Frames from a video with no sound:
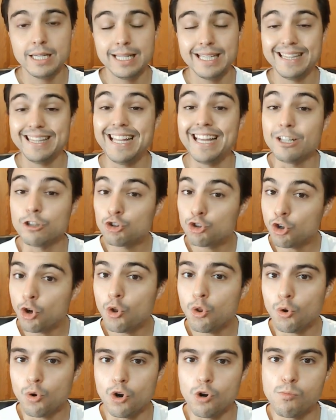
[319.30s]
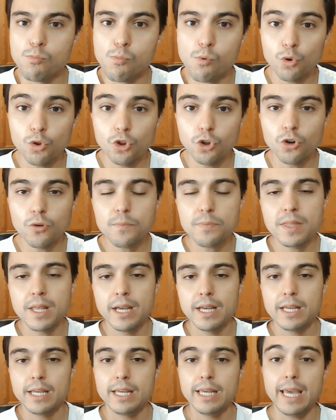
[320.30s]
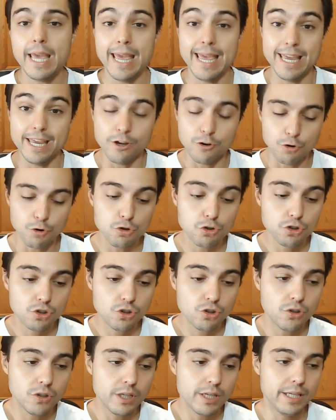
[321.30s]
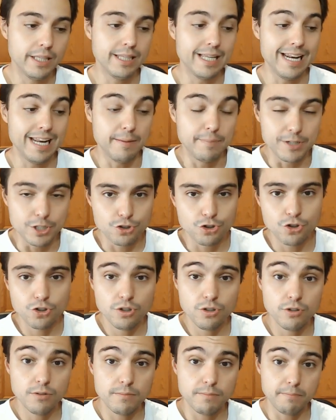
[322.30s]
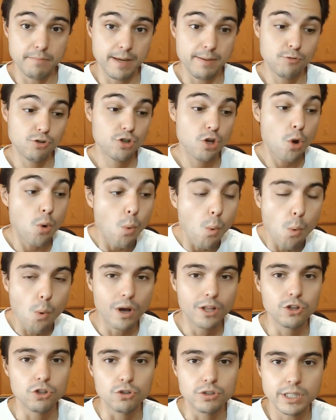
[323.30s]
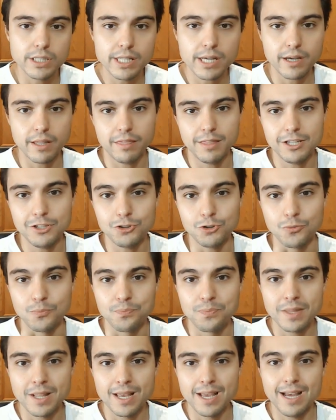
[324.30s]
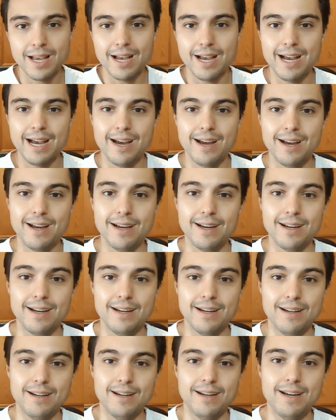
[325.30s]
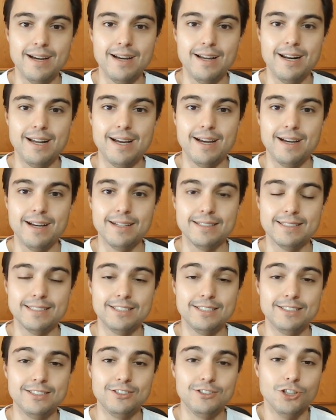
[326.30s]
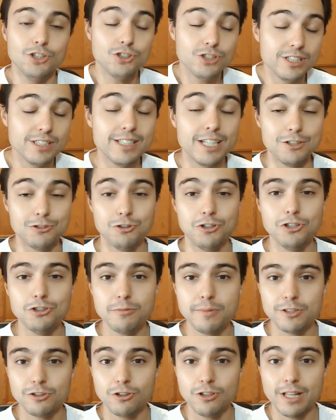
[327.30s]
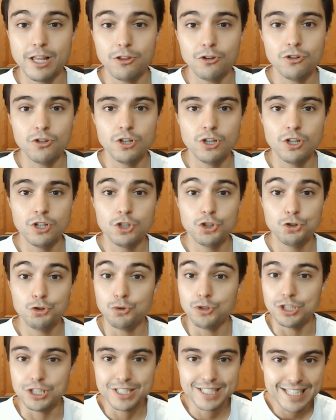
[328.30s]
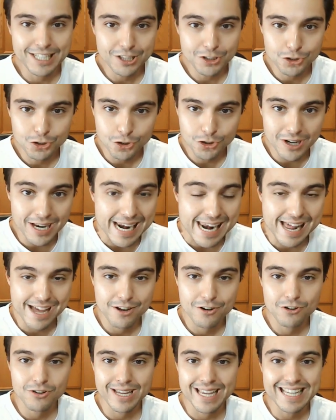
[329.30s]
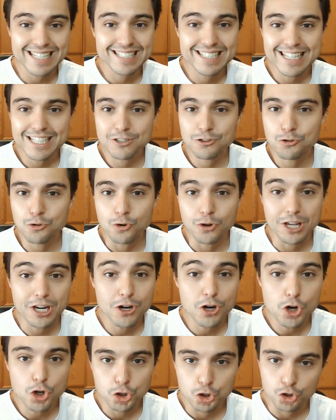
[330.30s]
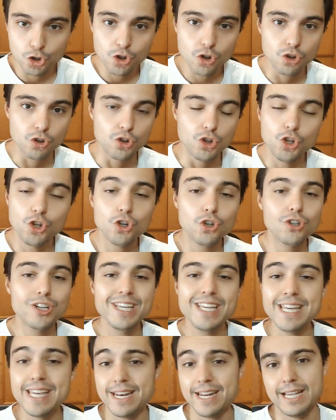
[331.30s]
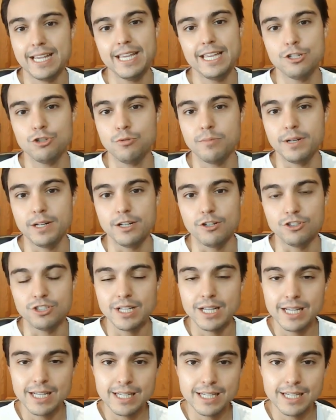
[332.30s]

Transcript: de todo el mundo. E incluso en el episodio vemos que cuando tiene acceso a, las dosis del suero del supersoldado, su instinto claro es destruirlo todo. No quiere que haya superhéroes.